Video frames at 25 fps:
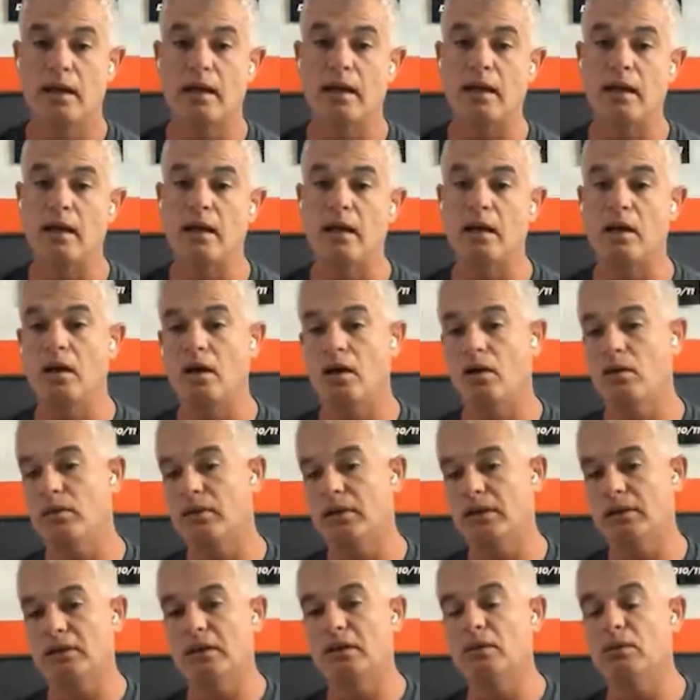el
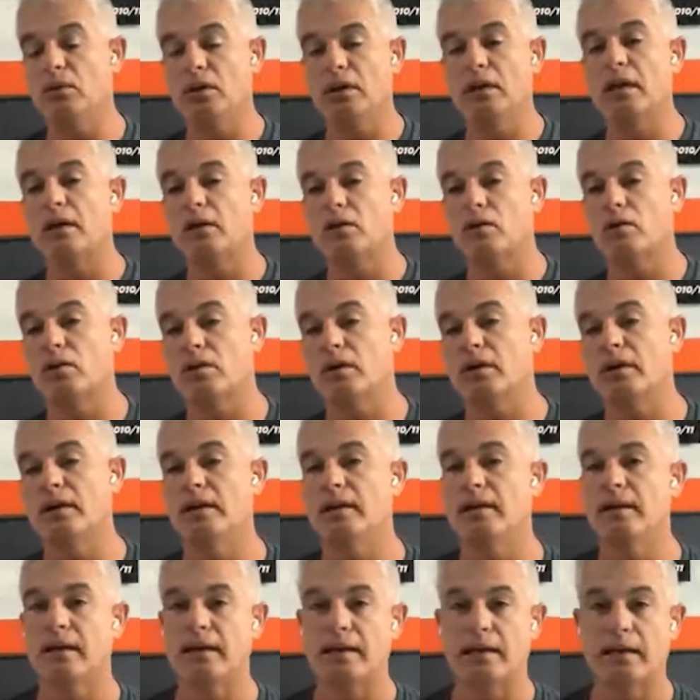objetivo era correr
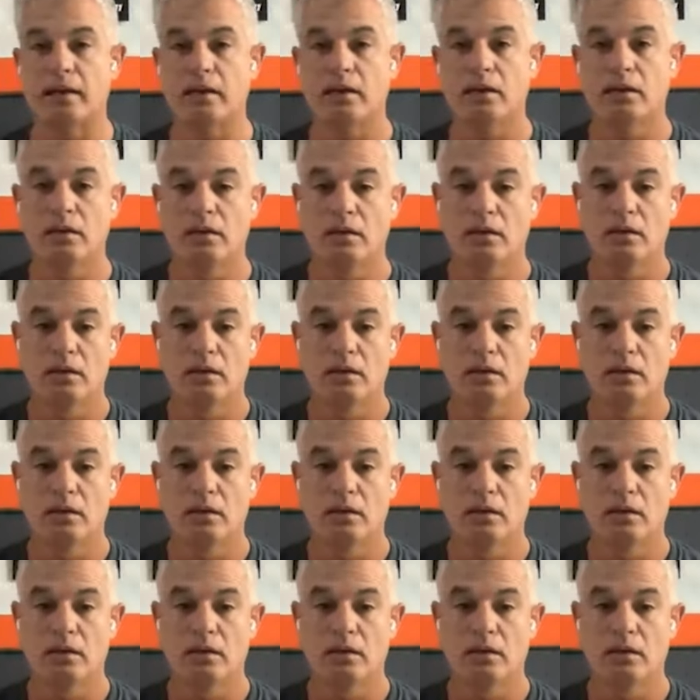el Dakar,